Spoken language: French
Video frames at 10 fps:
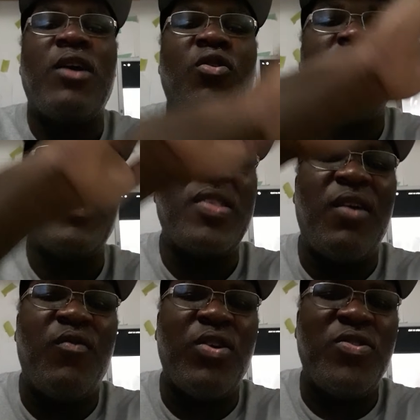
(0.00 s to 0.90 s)
a commencé à
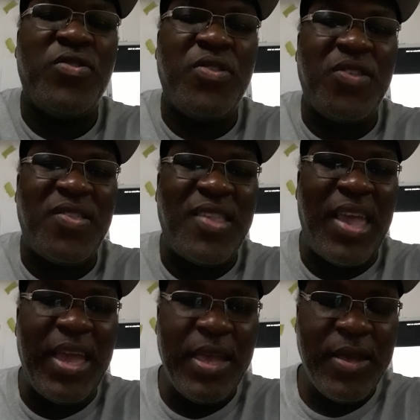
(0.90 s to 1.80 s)
avoir du
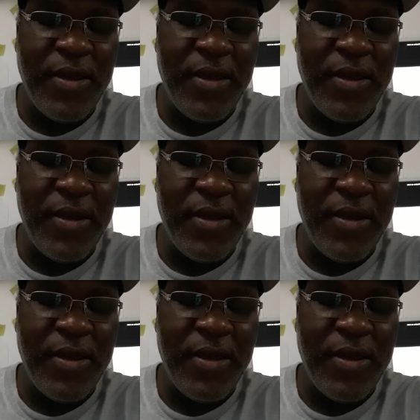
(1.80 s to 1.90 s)
succès,